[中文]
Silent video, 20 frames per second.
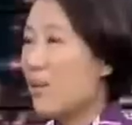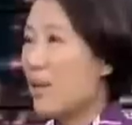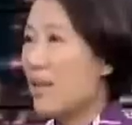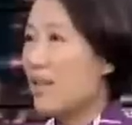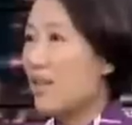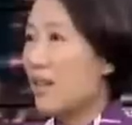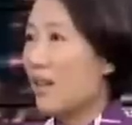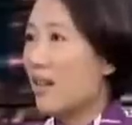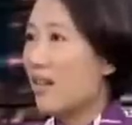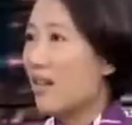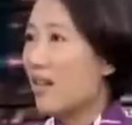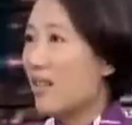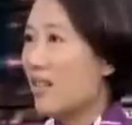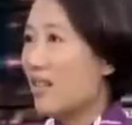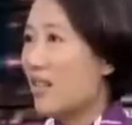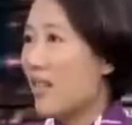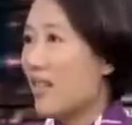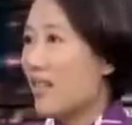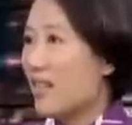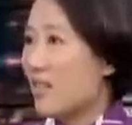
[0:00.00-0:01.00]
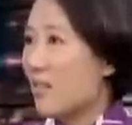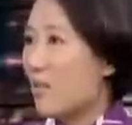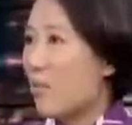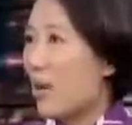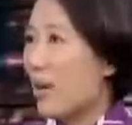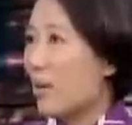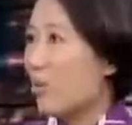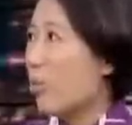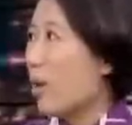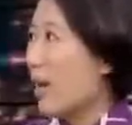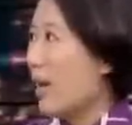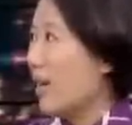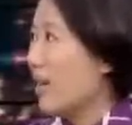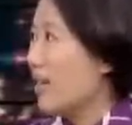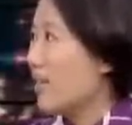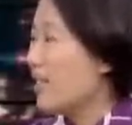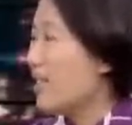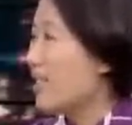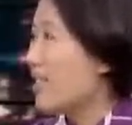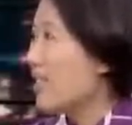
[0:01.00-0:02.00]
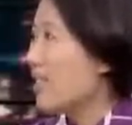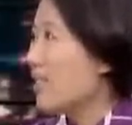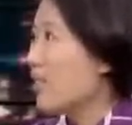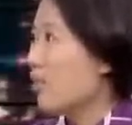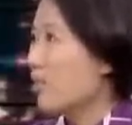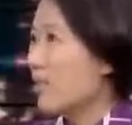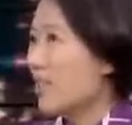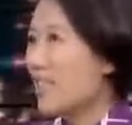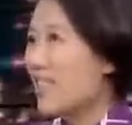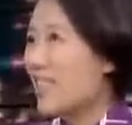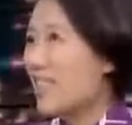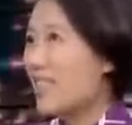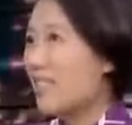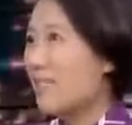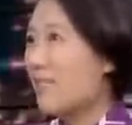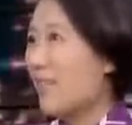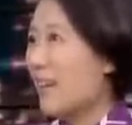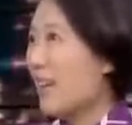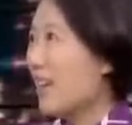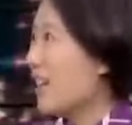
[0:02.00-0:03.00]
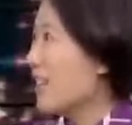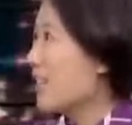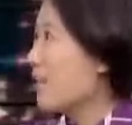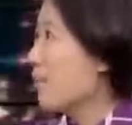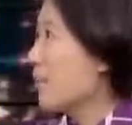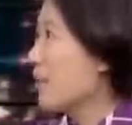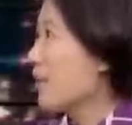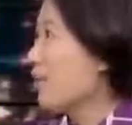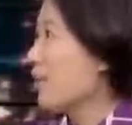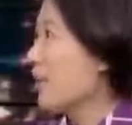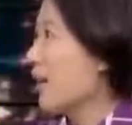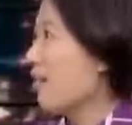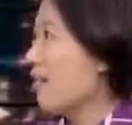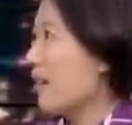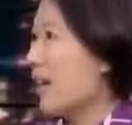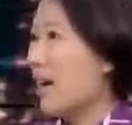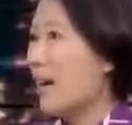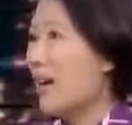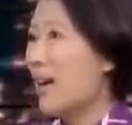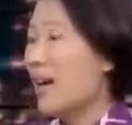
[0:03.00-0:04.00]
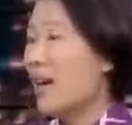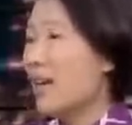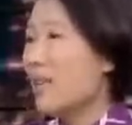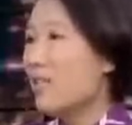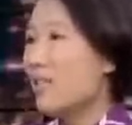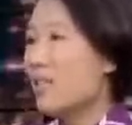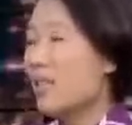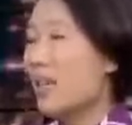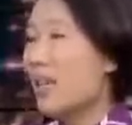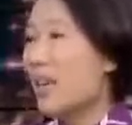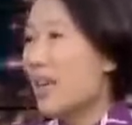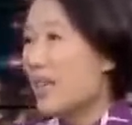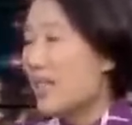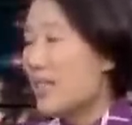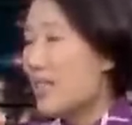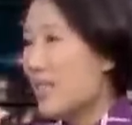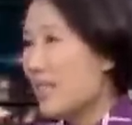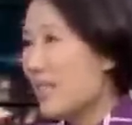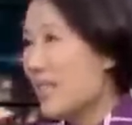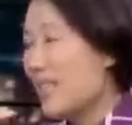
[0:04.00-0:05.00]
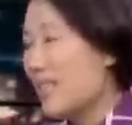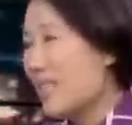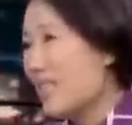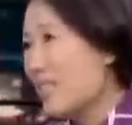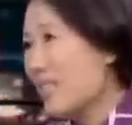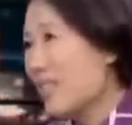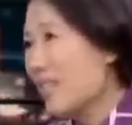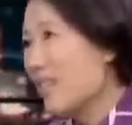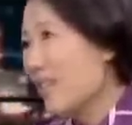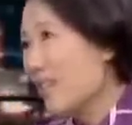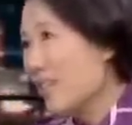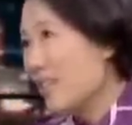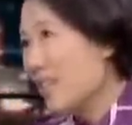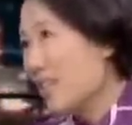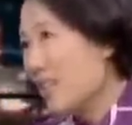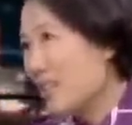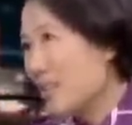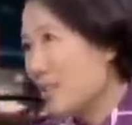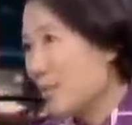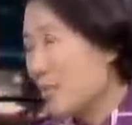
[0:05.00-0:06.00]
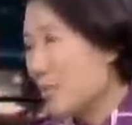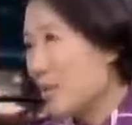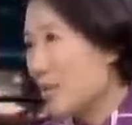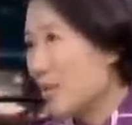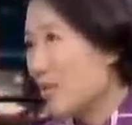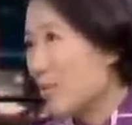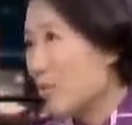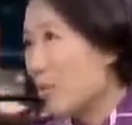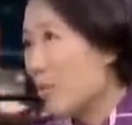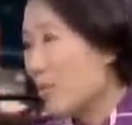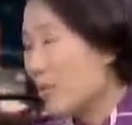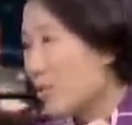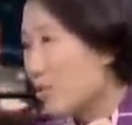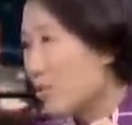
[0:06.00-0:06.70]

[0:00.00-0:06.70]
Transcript: 啊，我劝你啊，高利贷已经快断了，已经有人自焚啊，什么都有了。是是是，就是现在你知道高利贷到什么程度？